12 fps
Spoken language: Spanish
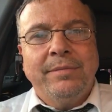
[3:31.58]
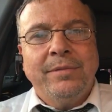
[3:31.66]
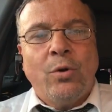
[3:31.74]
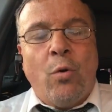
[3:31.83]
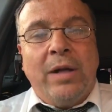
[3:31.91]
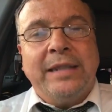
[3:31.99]

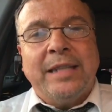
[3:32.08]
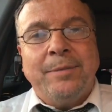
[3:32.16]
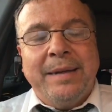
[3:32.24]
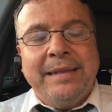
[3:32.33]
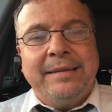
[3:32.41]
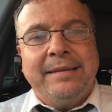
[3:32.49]
¿Cuántas
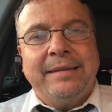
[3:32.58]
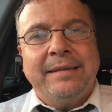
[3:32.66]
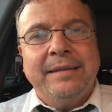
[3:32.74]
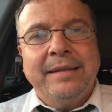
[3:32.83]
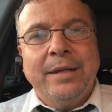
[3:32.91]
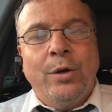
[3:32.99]
veces?
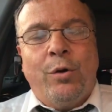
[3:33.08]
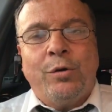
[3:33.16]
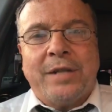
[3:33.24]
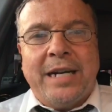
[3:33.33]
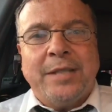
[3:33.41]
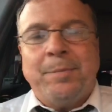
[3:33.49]

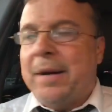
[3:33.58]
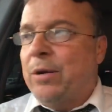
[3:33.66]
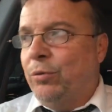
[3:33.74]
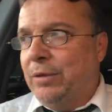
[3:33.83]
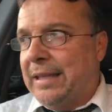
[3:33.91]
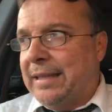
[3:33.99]
Otra de las
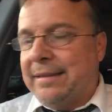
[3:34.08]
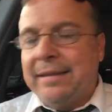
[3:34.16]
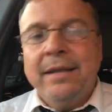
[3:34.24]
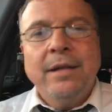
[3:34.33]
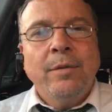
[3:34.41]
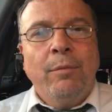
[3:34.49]
preguntas,
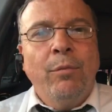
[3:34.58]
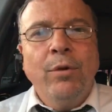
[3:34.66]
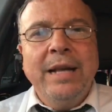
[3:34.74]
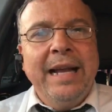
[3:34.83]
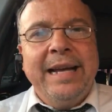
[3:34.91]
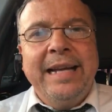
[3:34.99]
muy
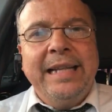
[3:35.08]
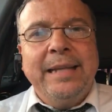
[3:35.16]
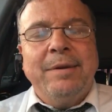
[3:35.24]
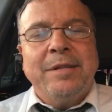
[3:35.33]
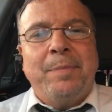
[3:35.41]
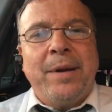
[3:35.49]

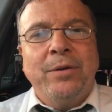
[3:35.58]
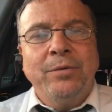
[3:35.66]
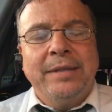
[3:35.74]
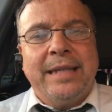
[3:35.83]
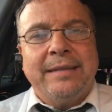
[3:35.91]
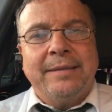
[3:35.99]
legítimas
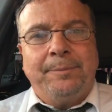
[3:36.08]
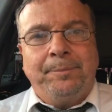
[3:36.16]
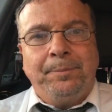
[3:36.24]
preguntas.